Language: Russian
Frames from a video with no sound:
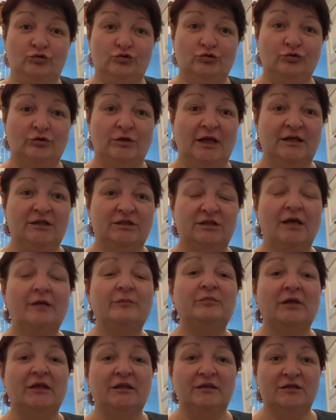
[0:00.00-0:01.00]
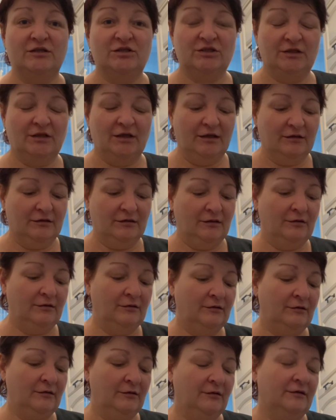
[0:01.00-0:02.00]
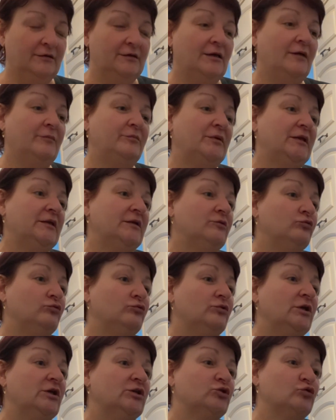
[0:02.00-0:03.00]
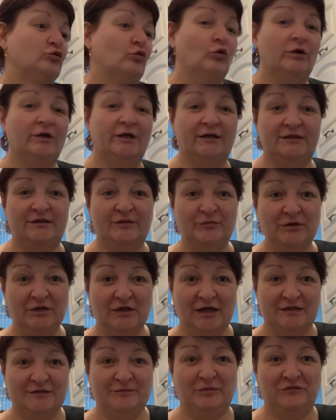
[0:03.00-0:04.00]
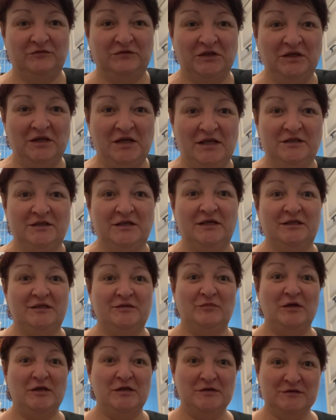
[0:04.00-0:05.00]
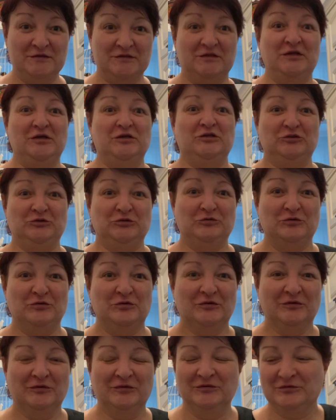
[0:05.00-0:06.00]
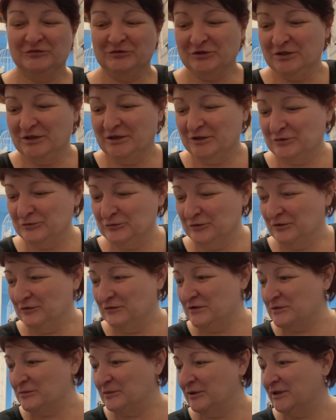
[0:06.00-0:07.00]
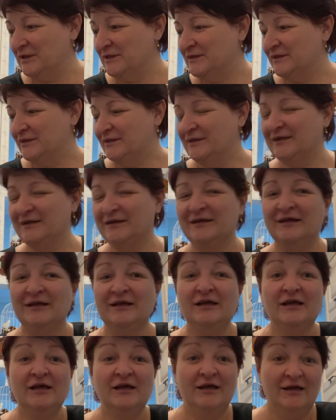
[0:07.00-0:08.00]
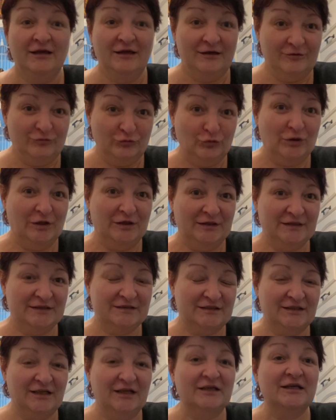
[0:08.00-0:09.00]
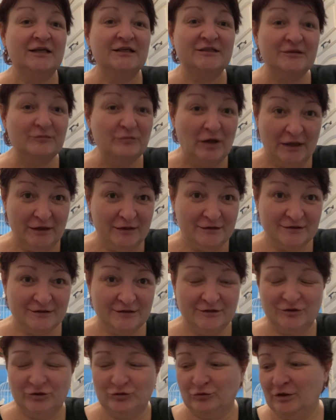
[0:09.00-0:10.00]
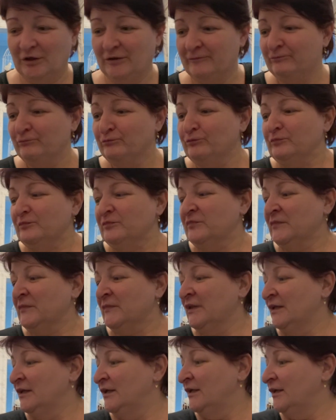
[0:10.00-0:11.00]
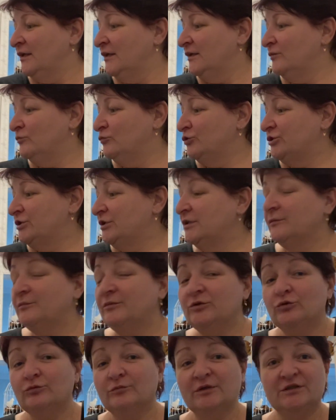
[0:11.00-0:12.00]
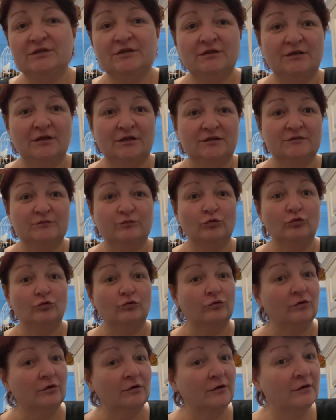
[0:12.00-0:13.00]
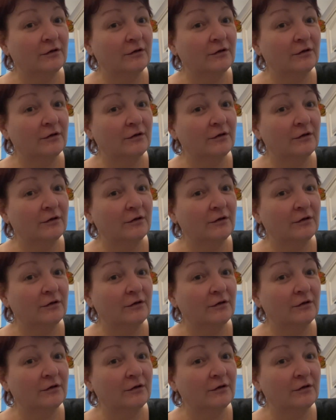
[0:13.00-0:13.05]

чуть дальше, опять начинает. Я опять говорю, да сколько тебе раз повторять, я тебя не слышу. Уже ору на весь магазин, да? Ну, как я сказала, я себя не слышу, да? И мужчина потом один так сбоку